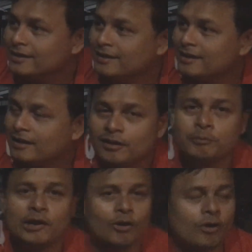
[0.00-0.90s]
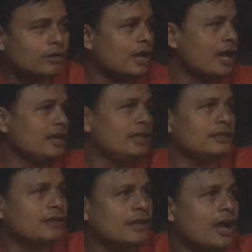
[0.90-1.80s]
ครับแล้วไปออกงานเล่
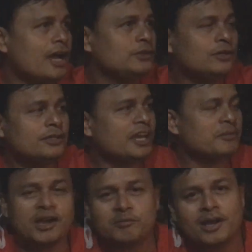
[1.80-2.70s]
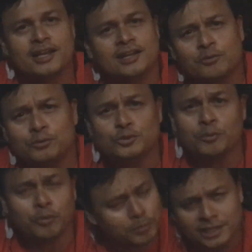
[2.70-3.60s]
นงานเยอะแยะมากมายนะคุณผู้ช
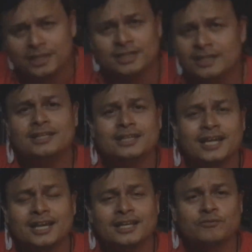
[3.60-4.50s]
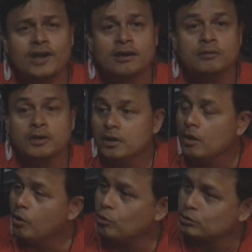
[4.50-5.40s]
มผมนี่อึ้งเลยฮะ ได้ฟัง
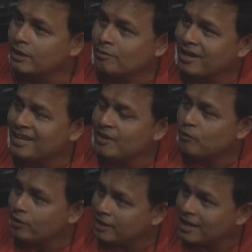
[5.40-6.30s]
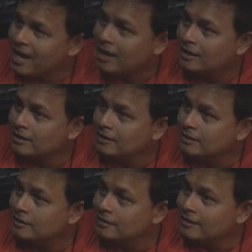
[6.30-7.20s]
โฮเทลแคลิฟอร์เนีย
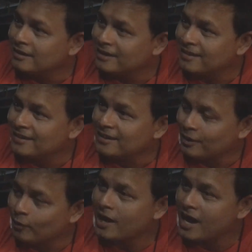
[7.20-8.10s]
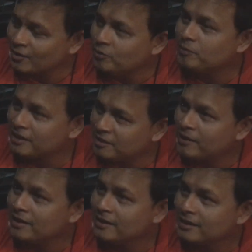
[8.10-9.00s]
ครับ เราลากันด้วยเพียงนี้ไหม